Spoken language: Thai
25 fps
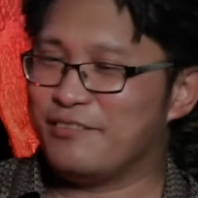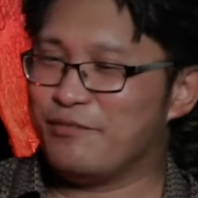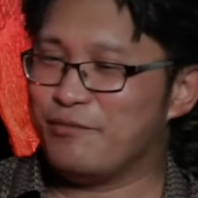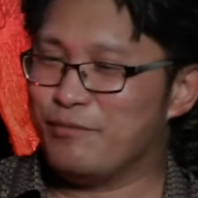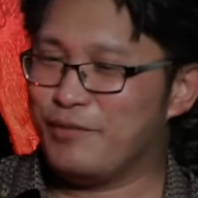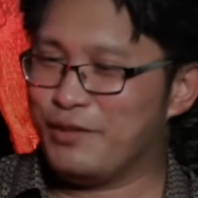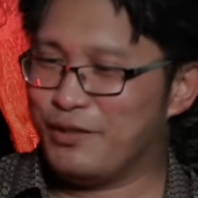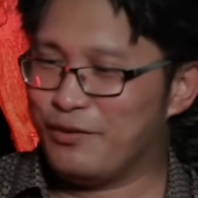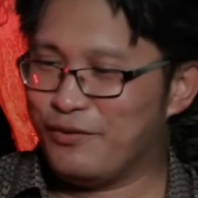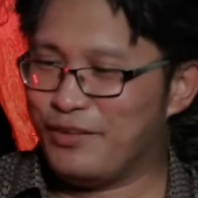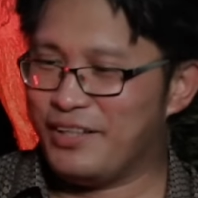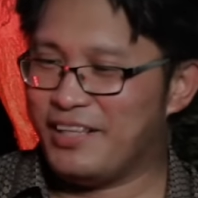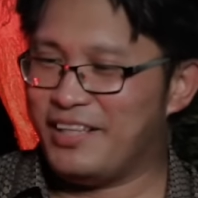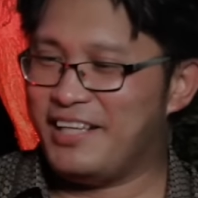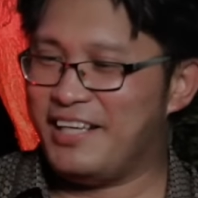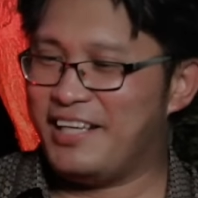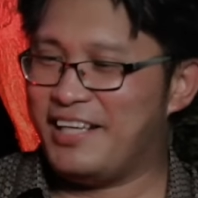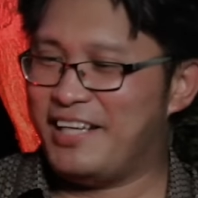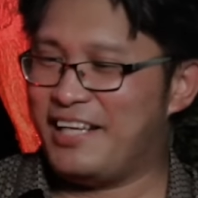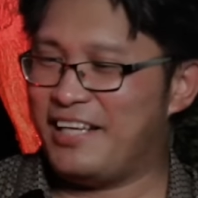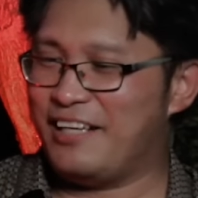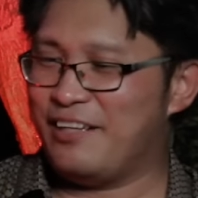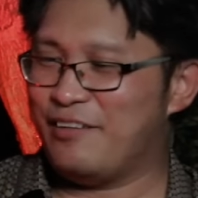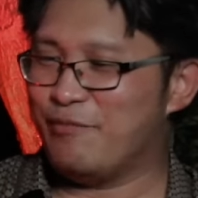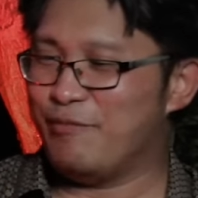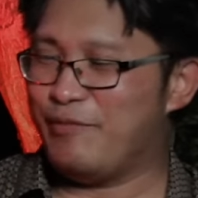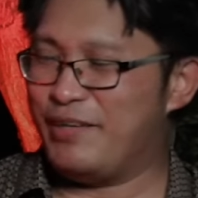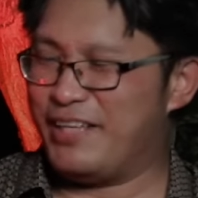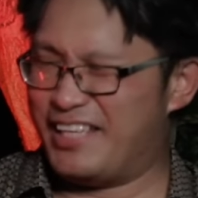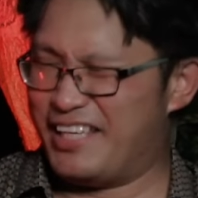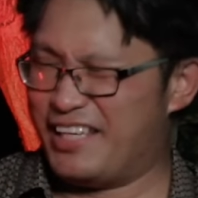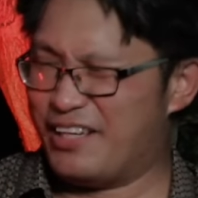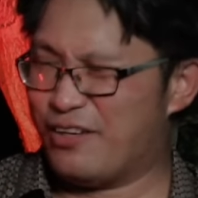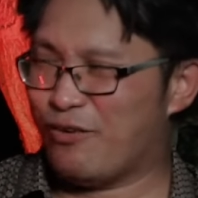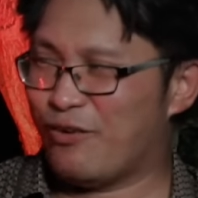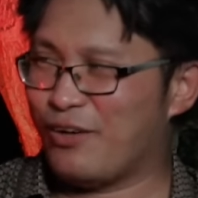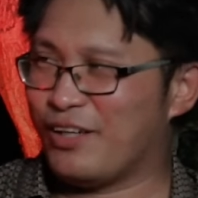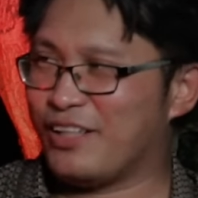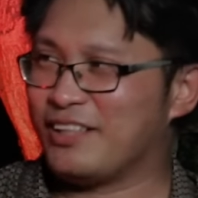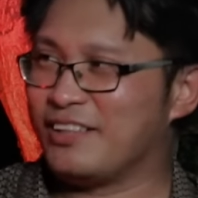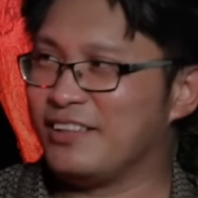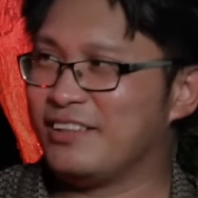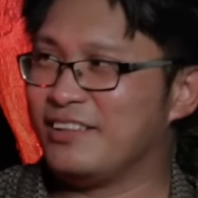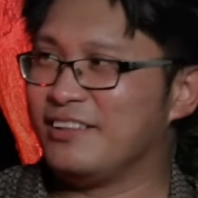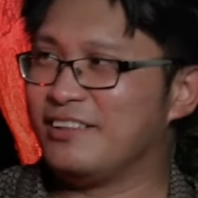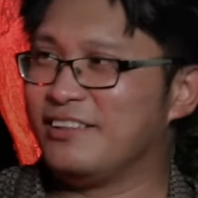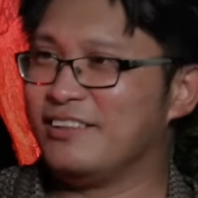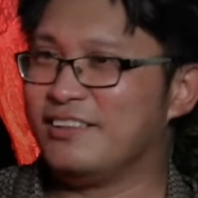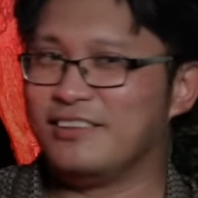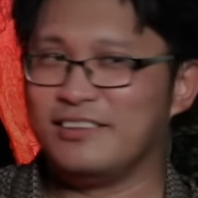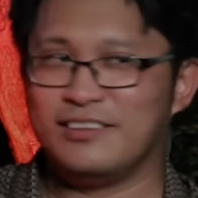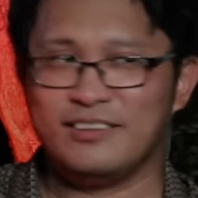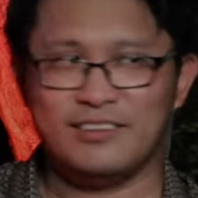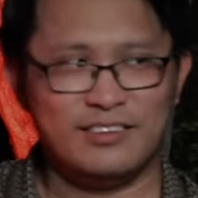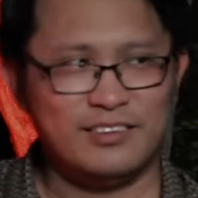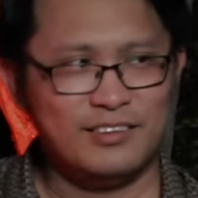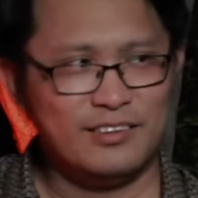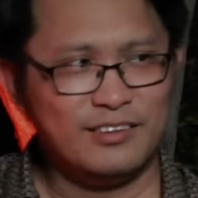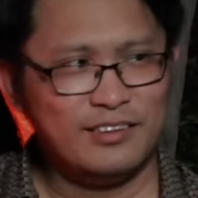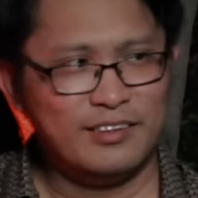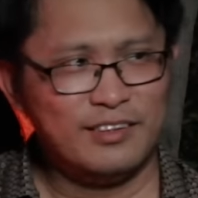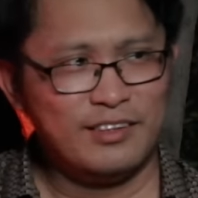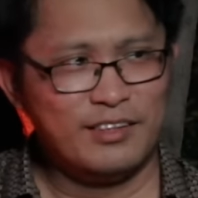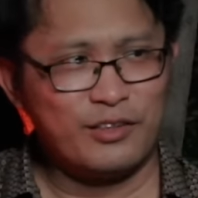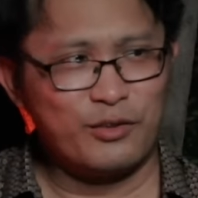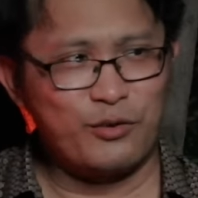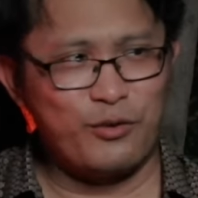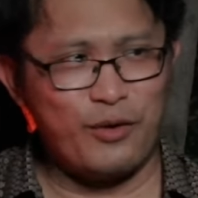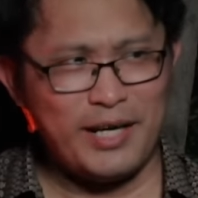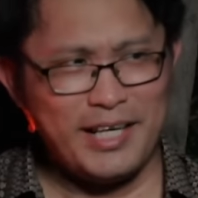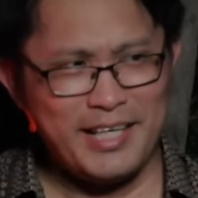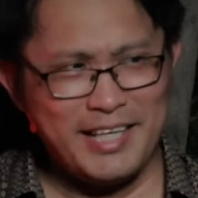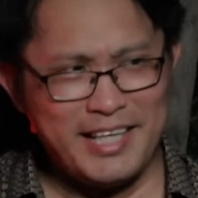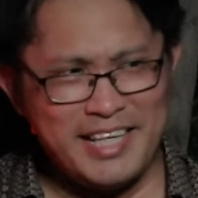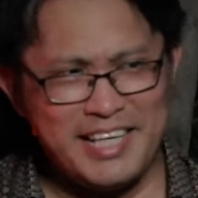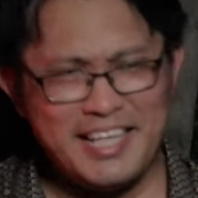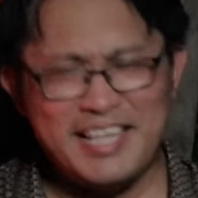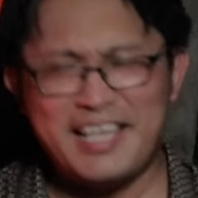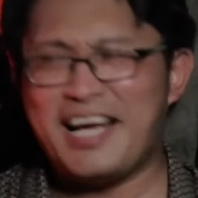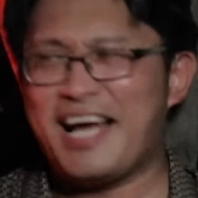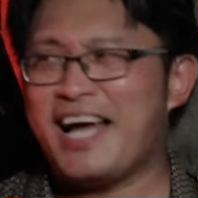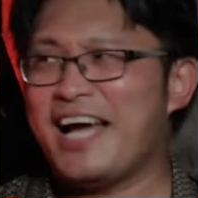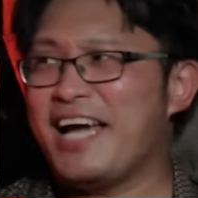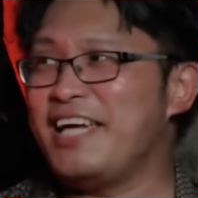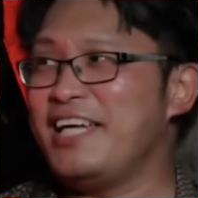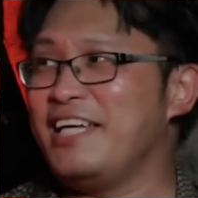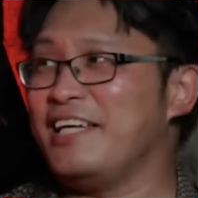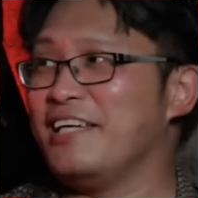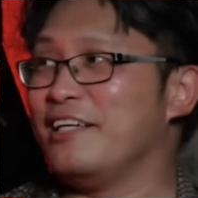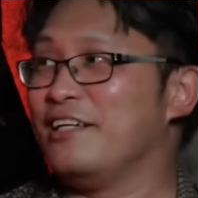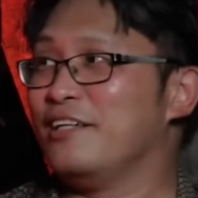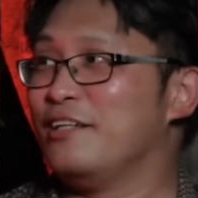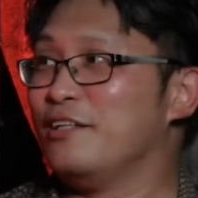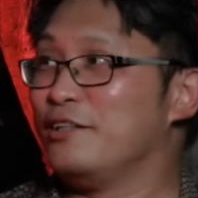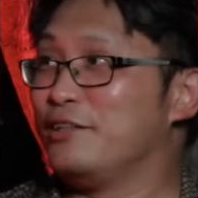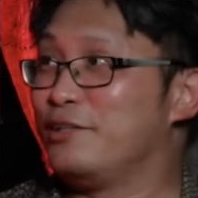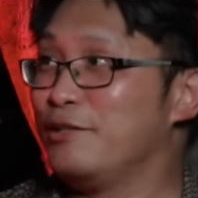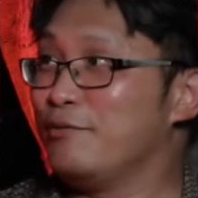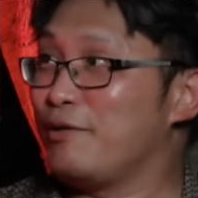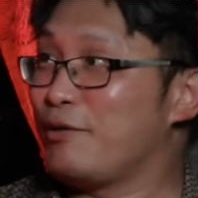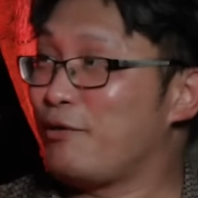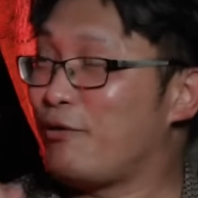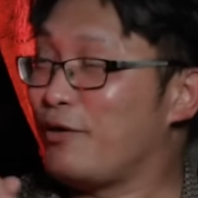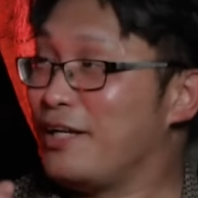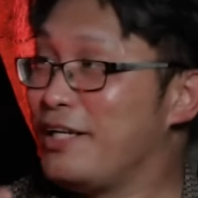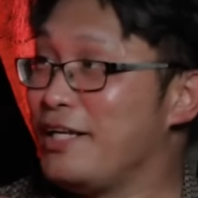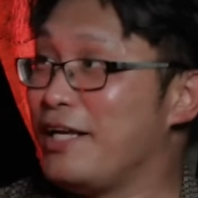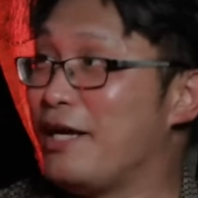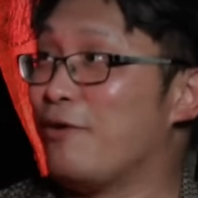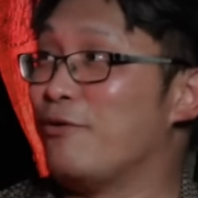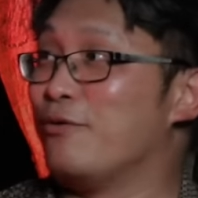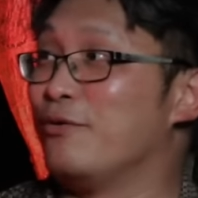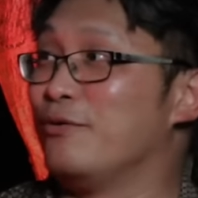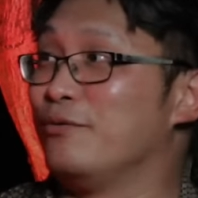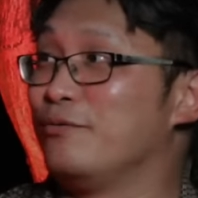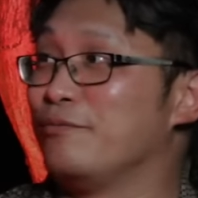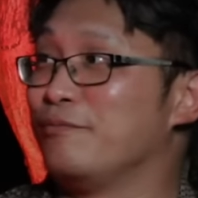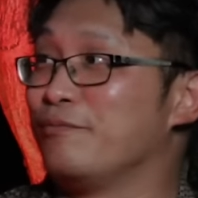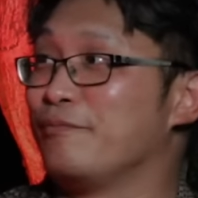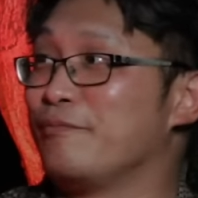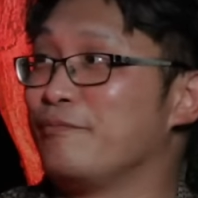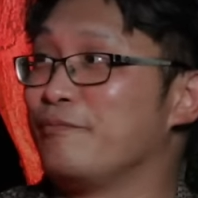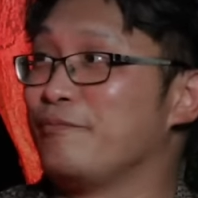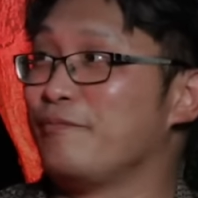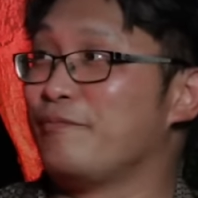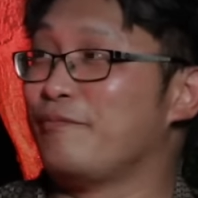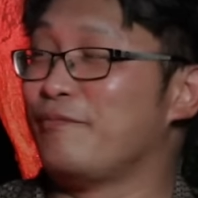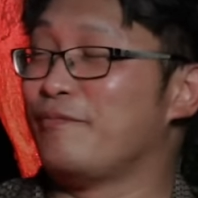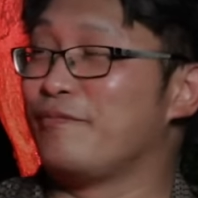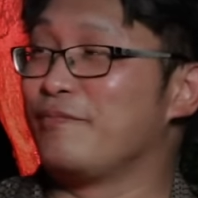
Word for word: มึงดูดี ๆดิมีกี่คนก็ไอ้นี่ไง ซึ่งมันคนเดียวครับ